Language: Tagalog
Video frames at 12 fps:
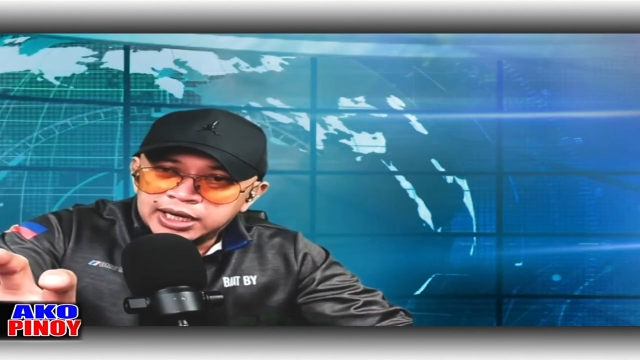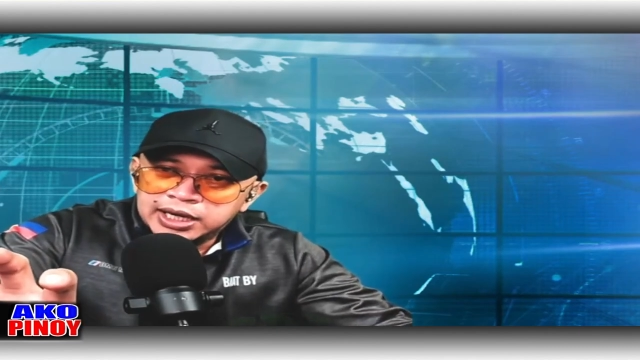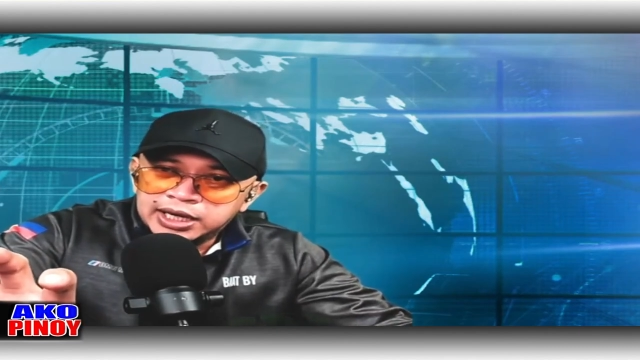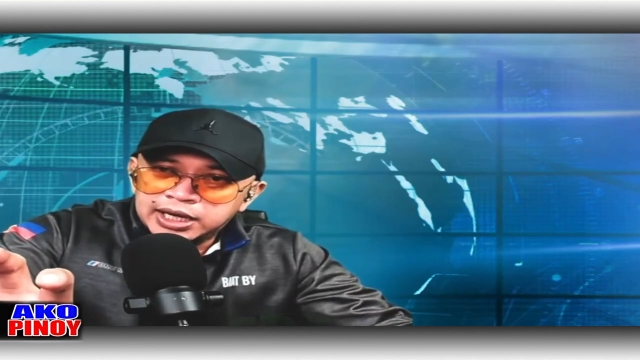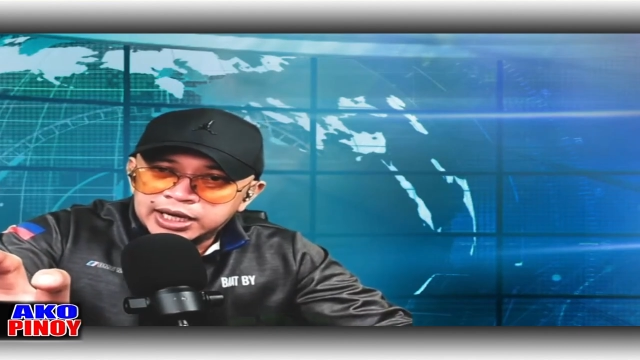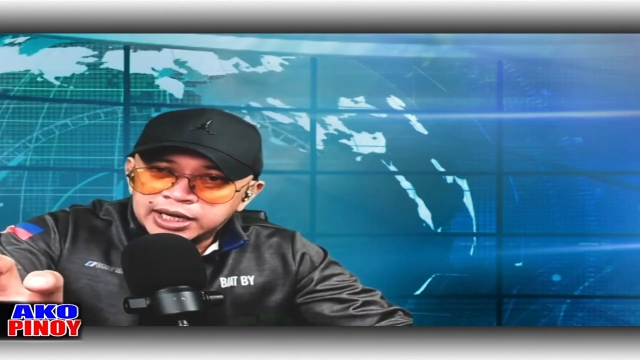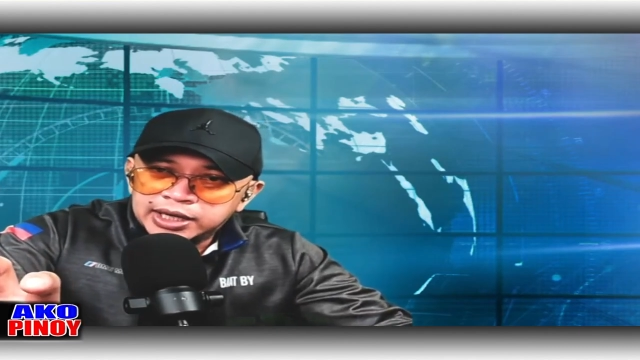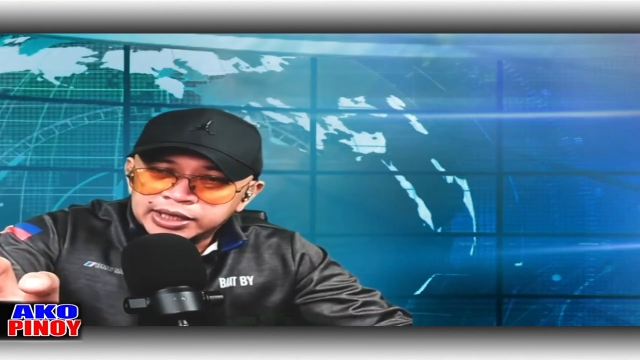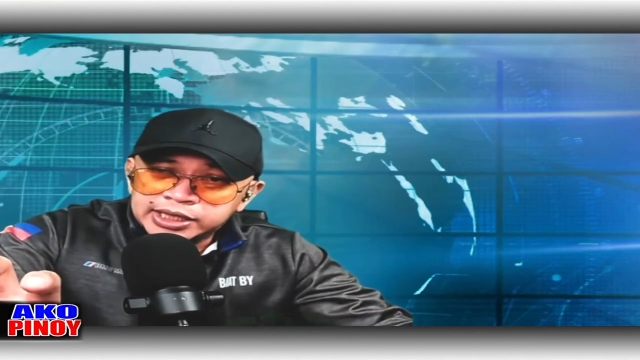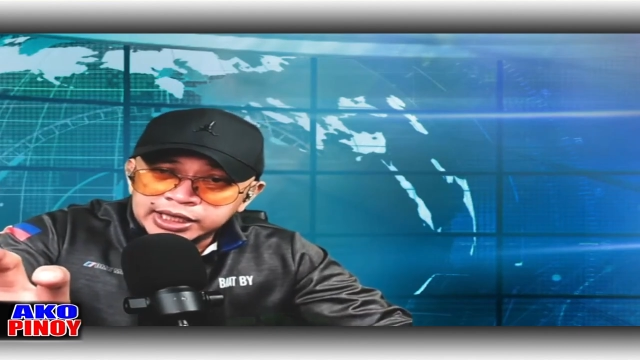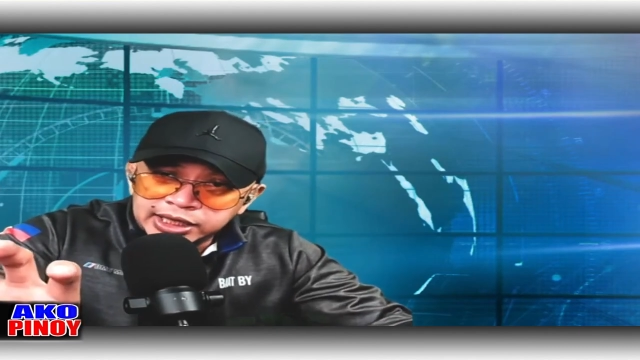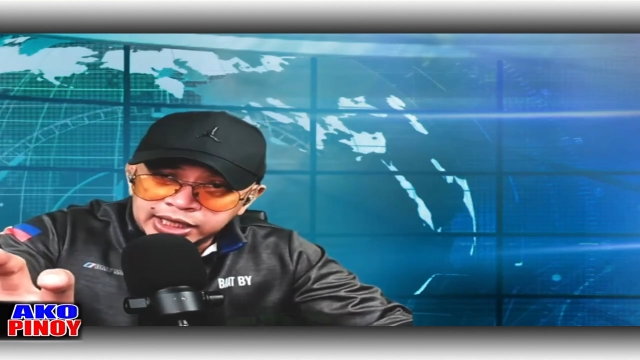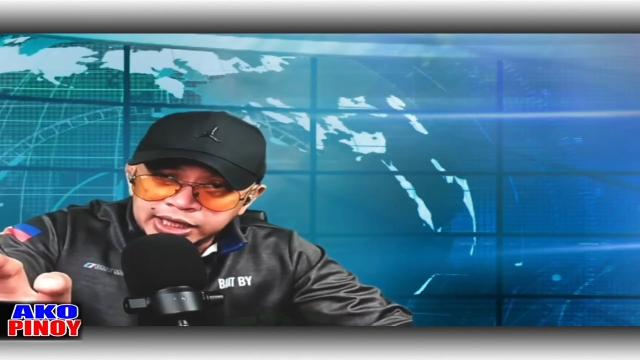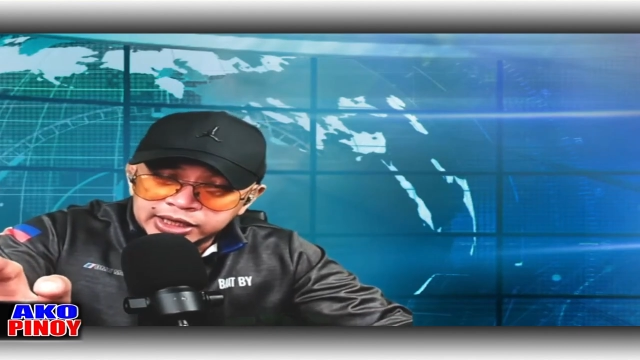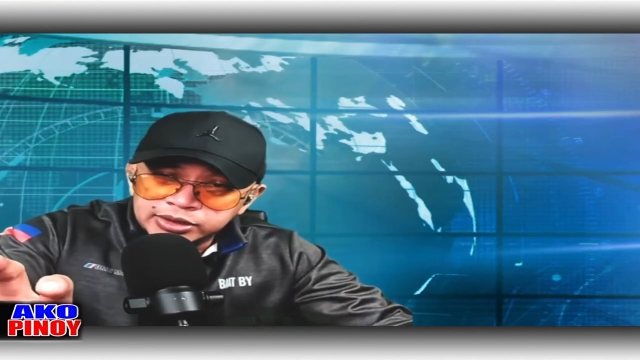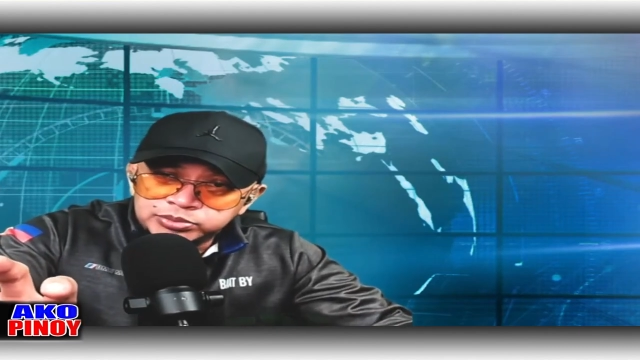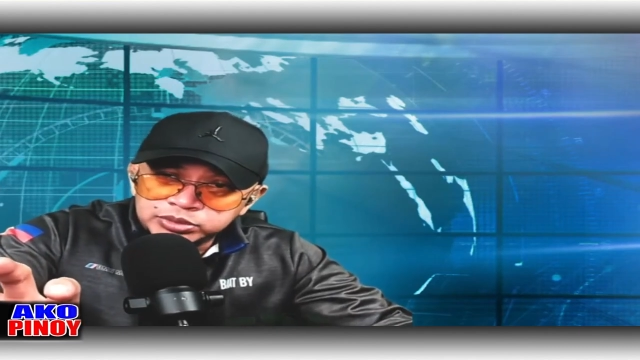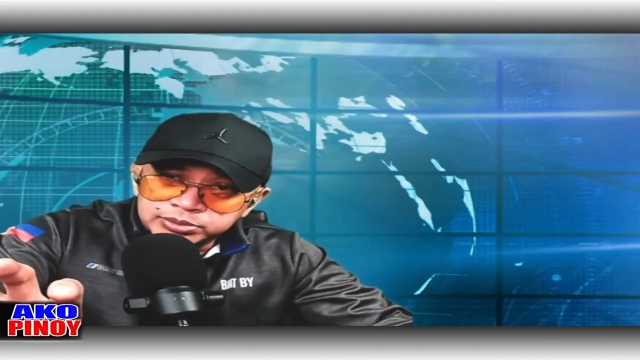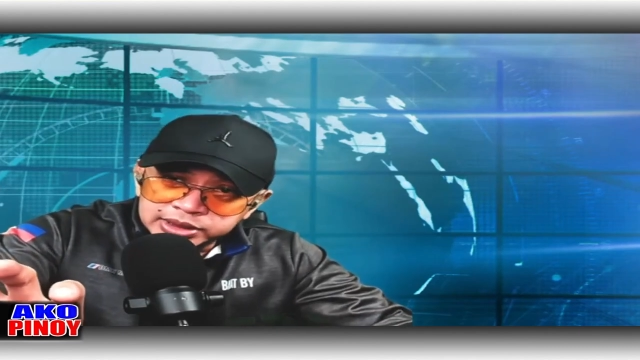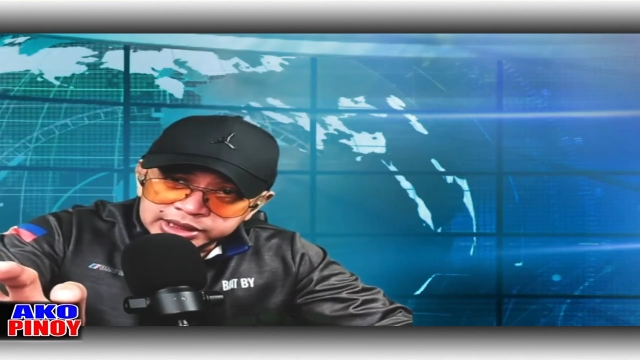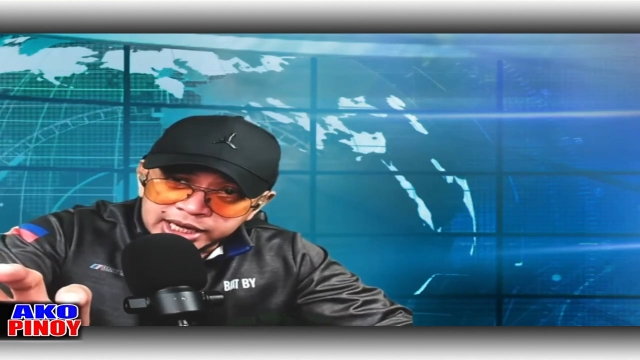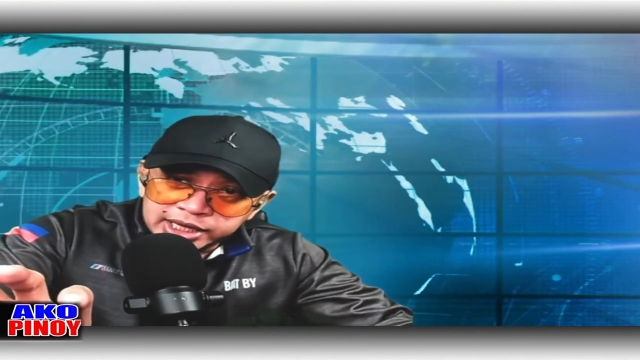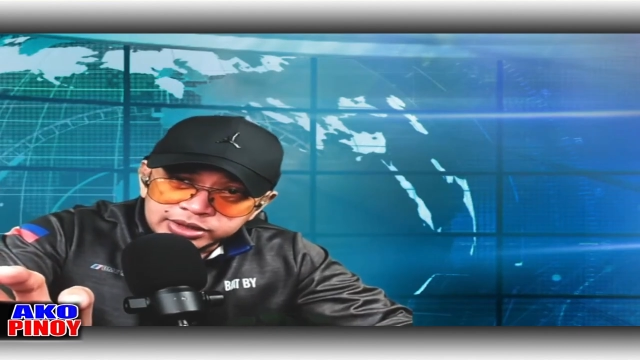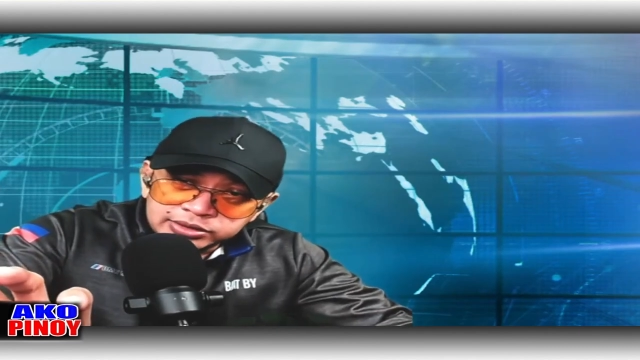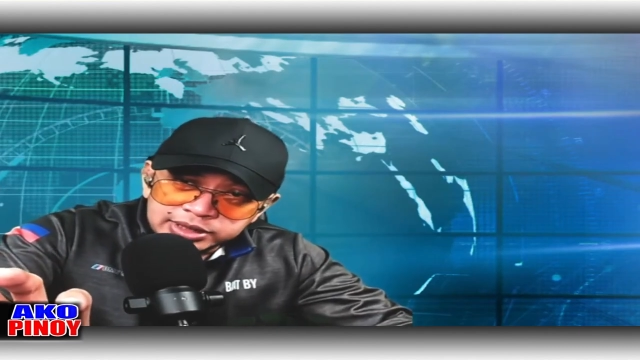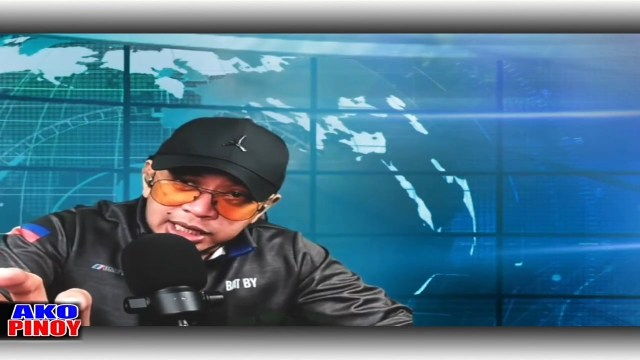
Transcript: uh, killer, yung pumatay, yung